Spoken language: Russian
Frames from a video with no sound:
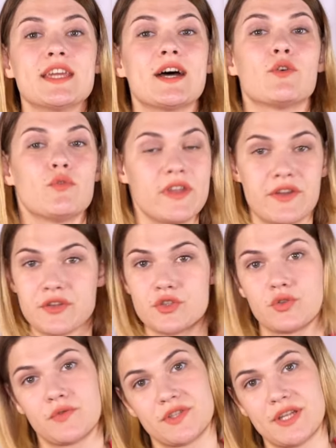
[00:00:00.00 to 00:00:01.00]
Я уверена,
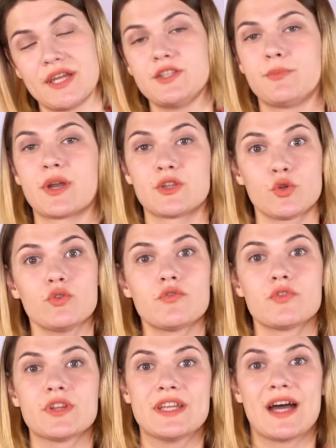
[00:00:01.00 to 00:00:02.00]
что вы знаете про
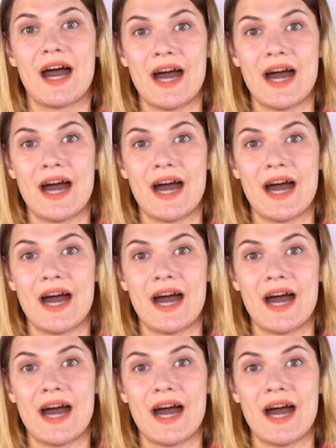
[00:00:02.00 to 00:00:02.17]
TOEFL и